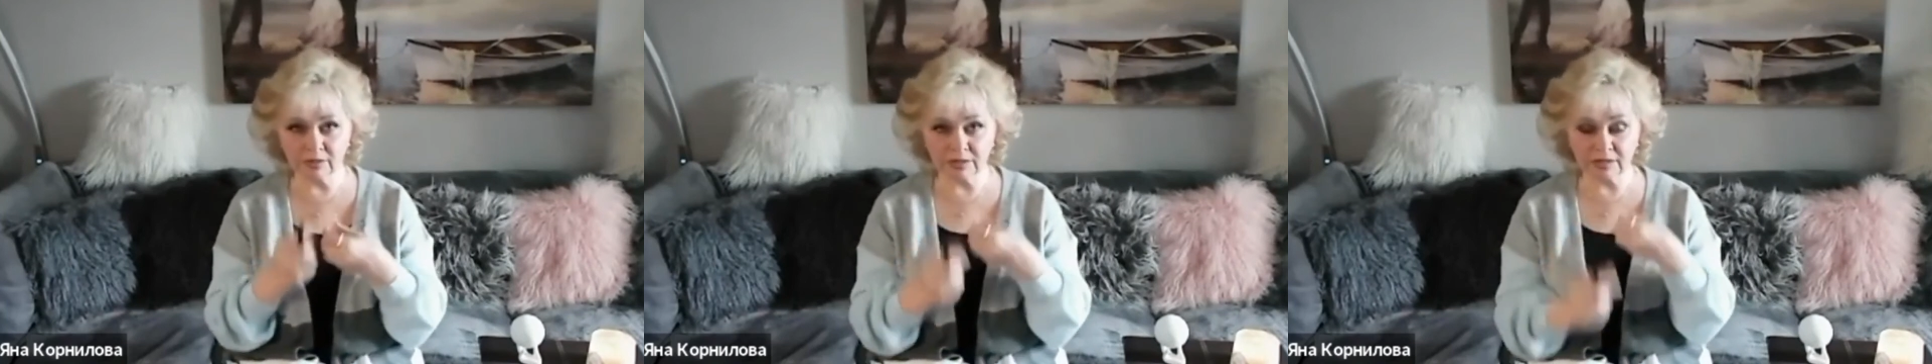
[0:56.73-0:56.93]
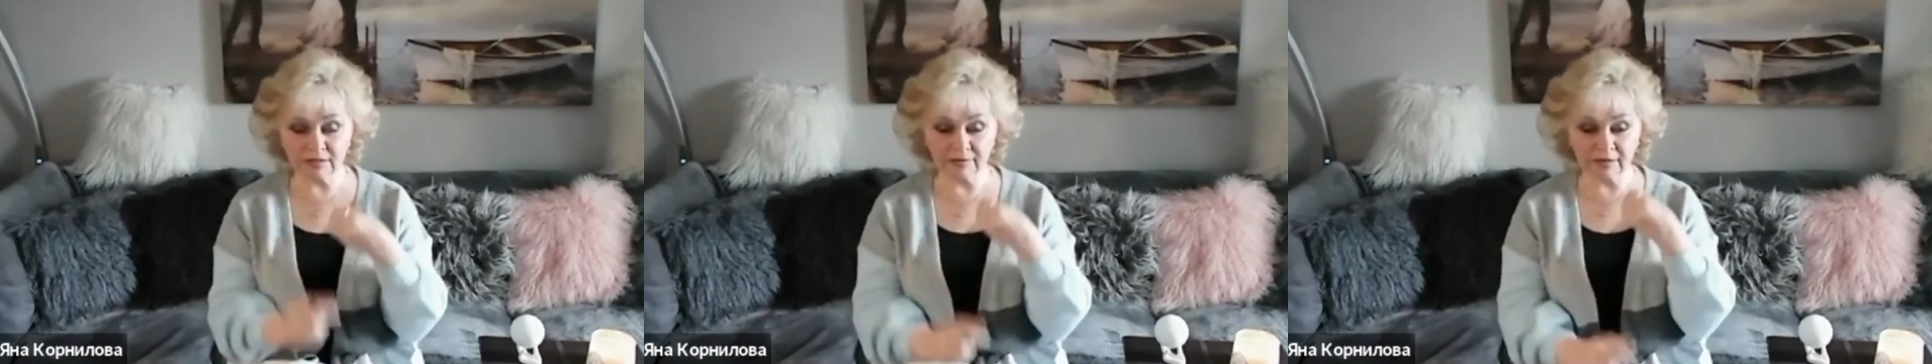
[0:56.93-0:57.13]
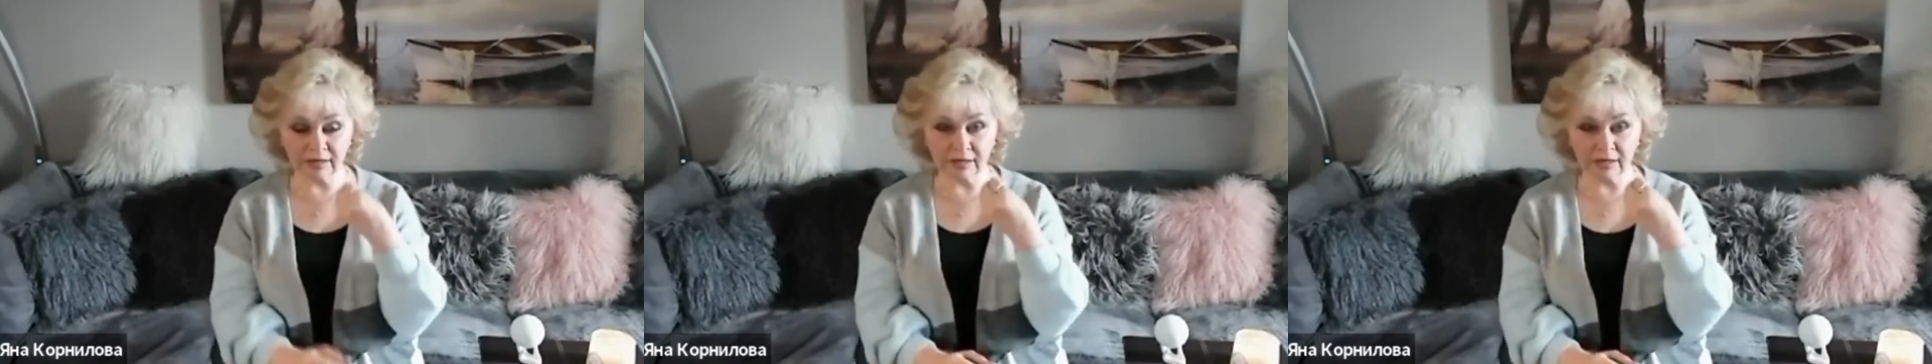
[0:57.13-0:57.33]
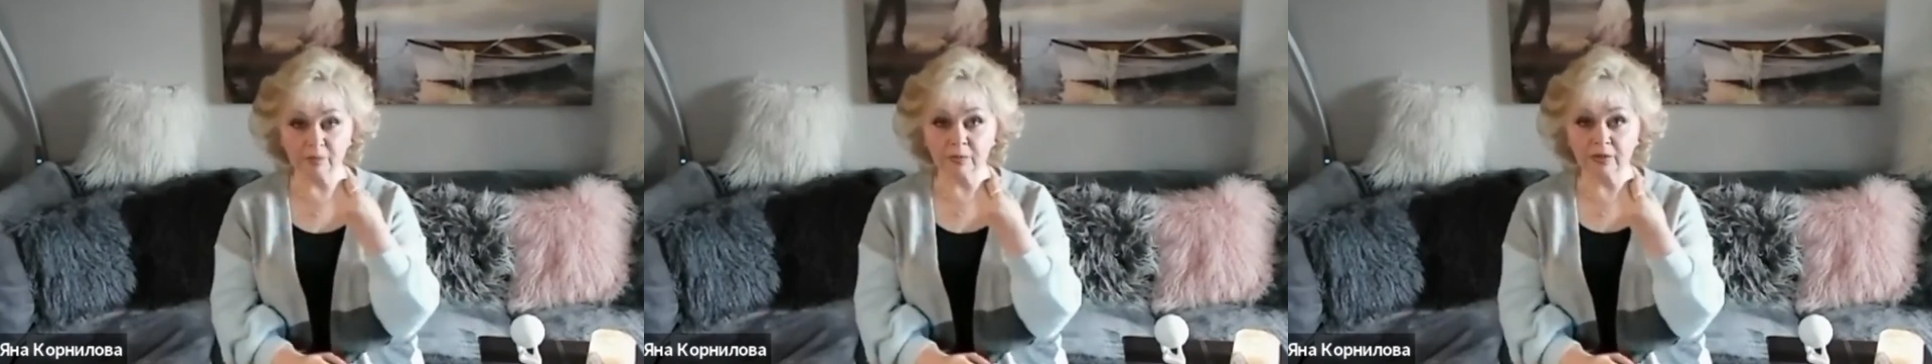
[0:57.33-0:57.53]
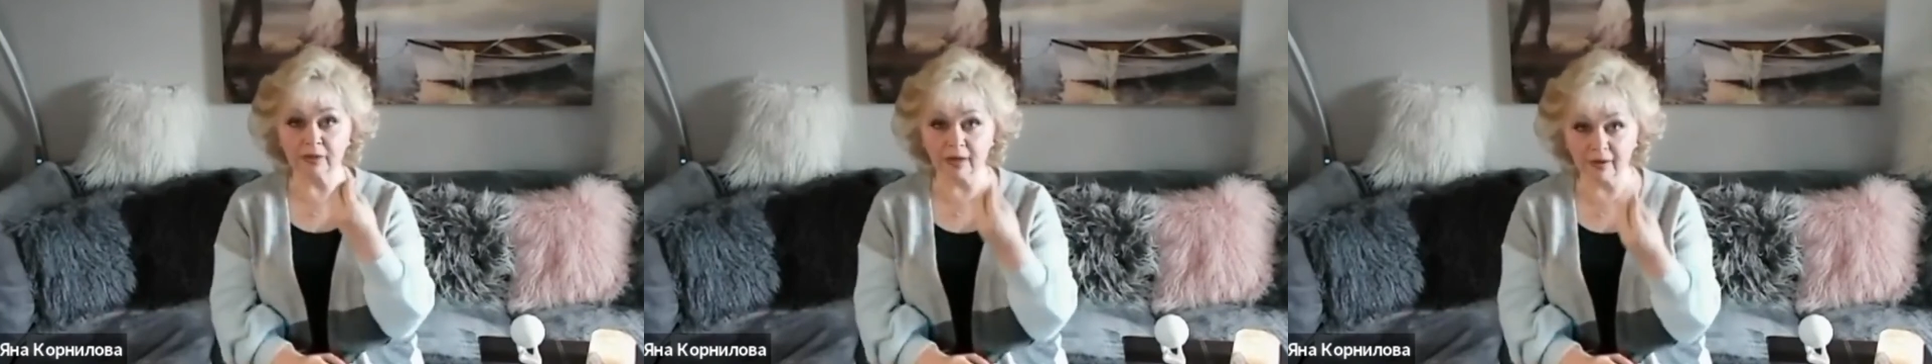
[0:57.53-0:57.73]
со своей
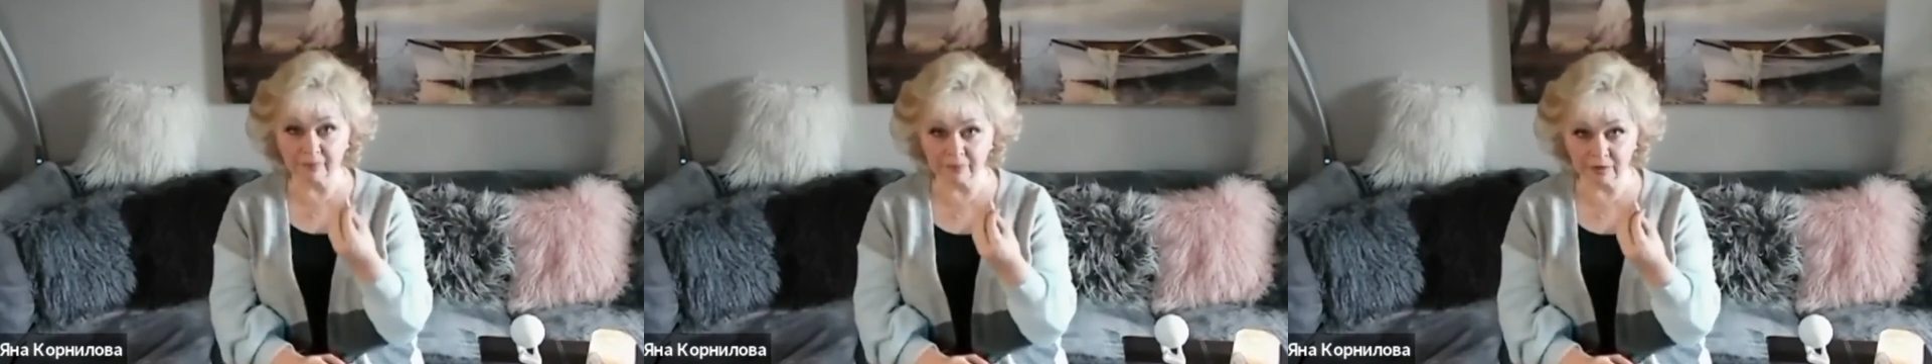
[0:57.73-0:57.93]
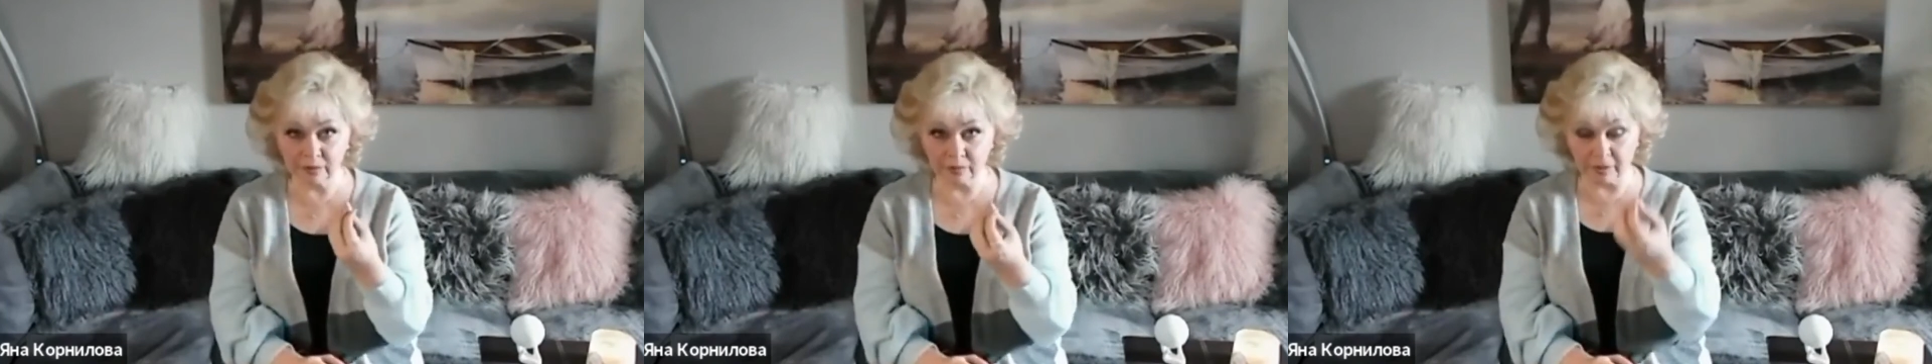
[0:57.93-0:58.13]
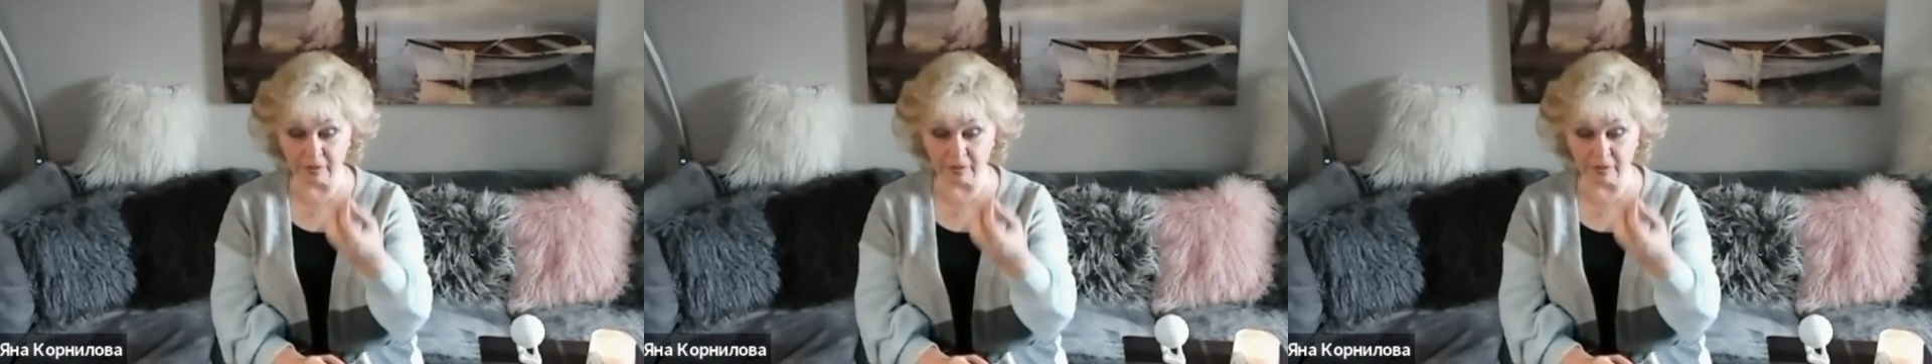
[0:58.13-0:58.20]
правдой